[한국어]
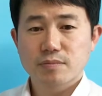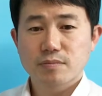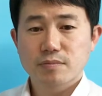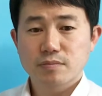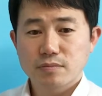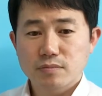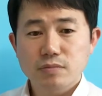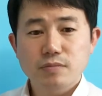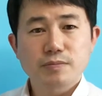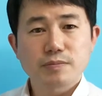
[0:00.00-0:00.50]

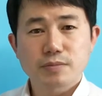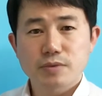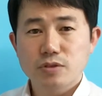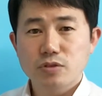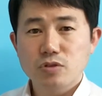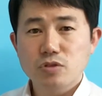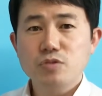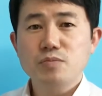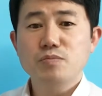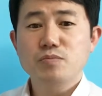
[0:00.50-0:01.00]
음,
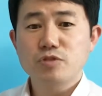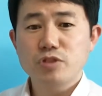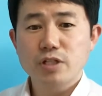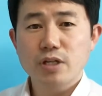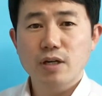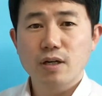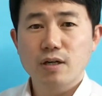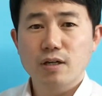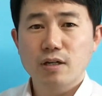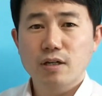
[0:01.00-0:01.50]
그것은
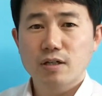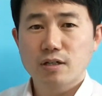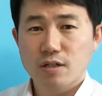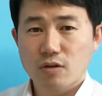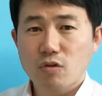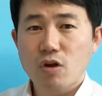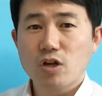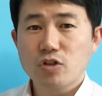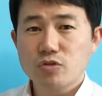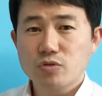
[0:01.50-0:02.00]
물이야.
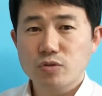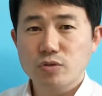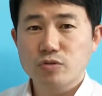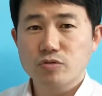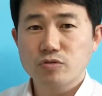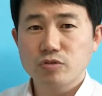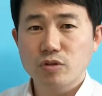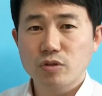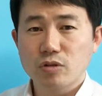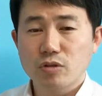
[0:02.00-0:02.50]
라고 할 수도
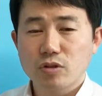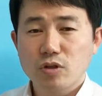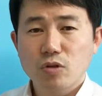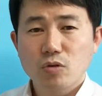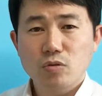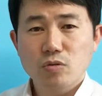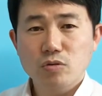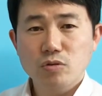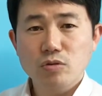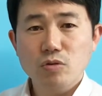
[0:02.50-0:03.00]
있고요.
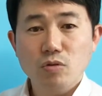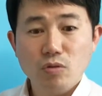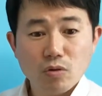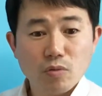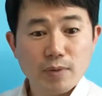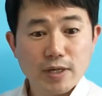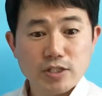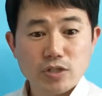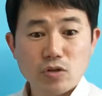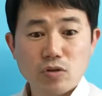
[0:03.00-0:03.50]
혹은, 어,
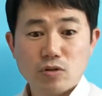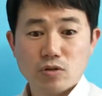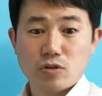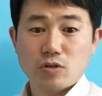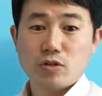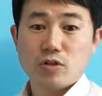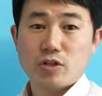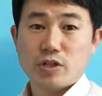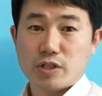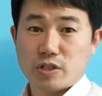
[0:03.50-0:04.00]
마셔!
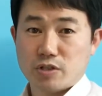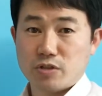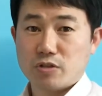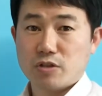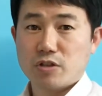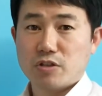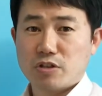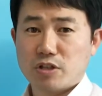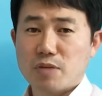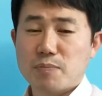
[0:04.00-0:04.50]
이렇게
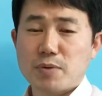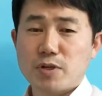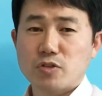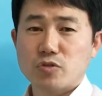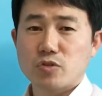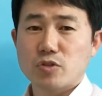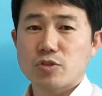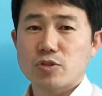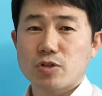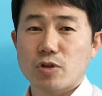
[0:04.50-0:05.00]
대답할 수도
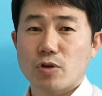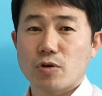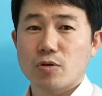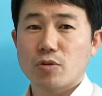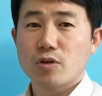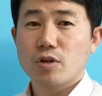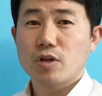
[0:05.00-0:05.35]
있어요.